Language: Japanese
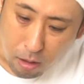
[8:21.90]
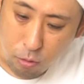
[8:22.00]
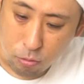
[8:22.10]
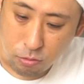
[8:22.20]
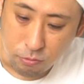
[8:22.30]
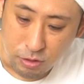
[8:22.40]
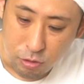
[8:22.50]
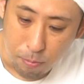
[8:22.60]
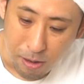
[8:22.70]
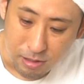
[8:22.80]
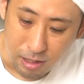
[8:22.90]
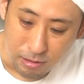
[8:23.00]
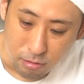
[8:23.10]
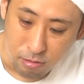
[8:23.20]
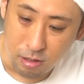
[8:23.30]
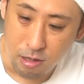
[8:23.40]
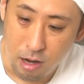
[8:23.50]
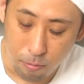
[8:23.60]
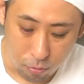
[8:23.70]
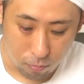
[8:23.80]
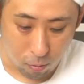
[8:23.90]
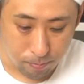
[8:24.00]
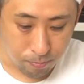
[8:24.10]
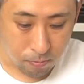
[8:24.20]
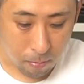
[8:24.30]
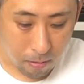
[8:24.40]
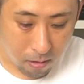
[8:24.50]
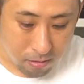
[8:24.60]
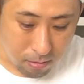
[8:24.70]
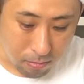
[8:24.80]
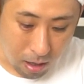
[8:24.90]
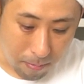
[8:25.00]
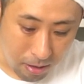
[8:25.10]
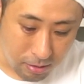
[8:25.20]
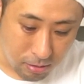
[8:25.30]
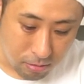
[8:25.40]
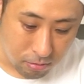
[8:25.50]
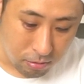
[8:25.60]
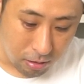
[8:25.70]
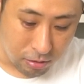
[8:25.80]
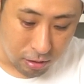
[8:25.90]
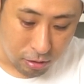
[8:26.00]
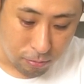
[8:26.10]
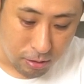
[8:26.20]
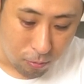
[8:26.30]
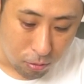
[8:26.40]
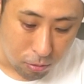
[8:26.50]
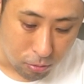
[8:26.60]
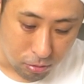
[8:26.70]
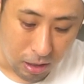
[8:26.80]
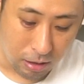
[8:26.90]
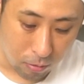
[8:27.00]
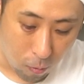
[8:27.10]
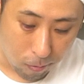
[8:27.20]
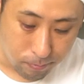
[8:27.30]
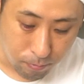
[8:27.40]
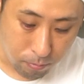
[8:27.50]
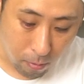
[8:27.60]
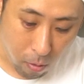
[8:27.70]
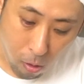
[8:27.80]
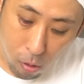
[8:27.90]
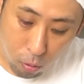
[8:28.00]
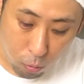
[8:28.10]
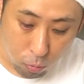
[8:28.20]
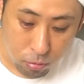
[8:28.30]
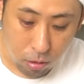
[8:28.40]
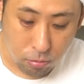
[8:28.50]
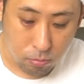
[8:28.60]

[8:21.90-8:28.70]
よくうちのばあさんが作っててね僕もたまに作るんだけど久しぶりにこれ今日作ったんだけどこんな